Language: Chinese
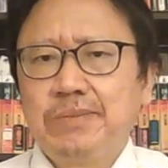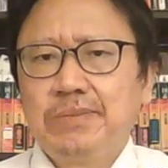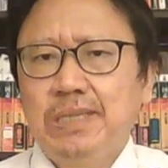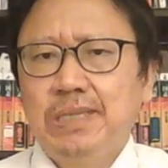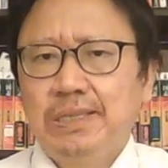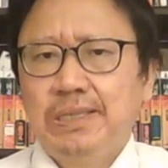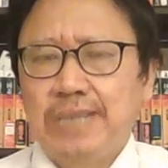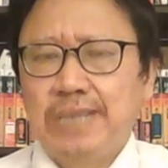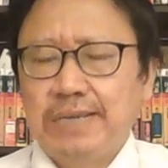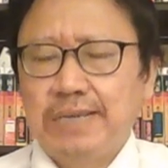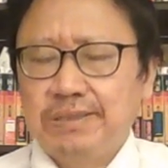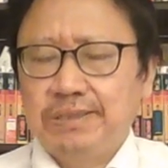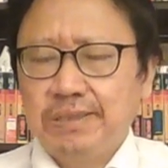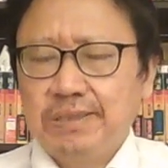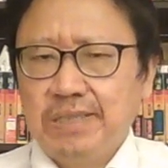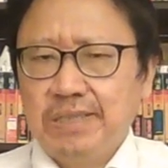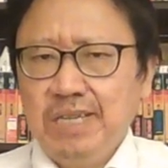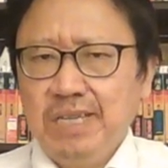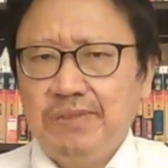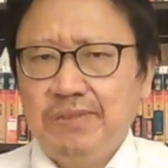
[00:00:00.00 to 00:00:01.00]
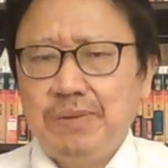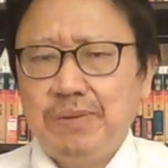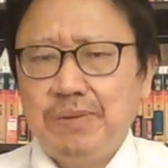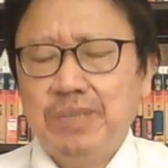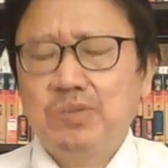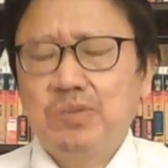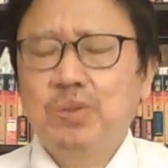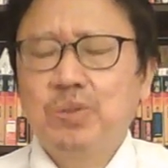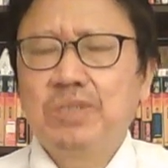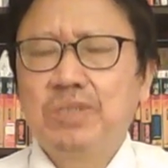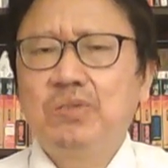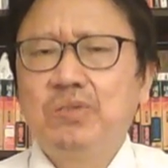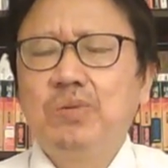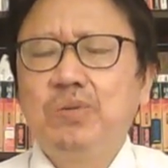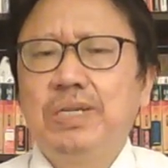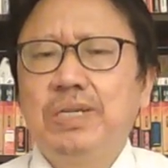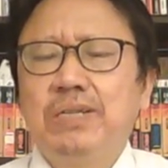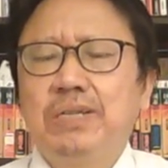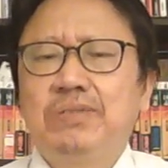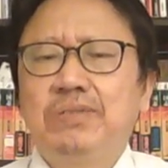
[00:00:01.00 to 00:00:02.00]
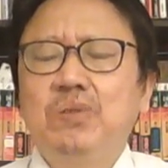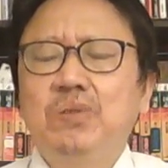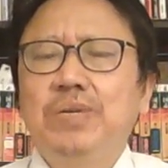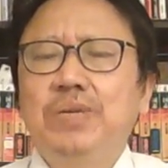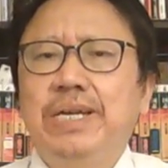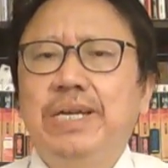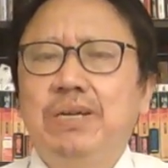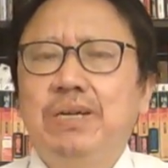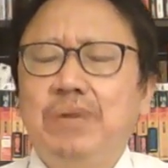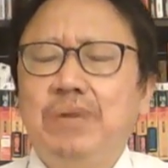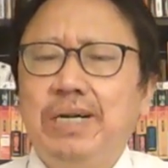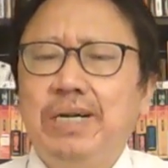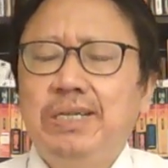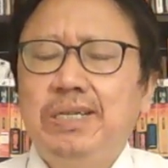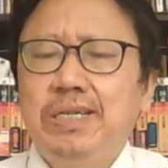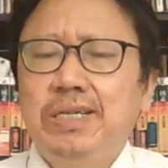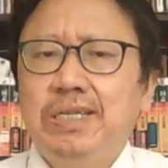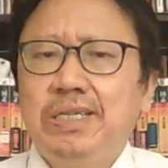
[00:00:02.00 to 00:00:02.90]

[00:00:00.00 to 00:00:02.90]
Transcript: 但是另一方面，说的重一点，重一点的话，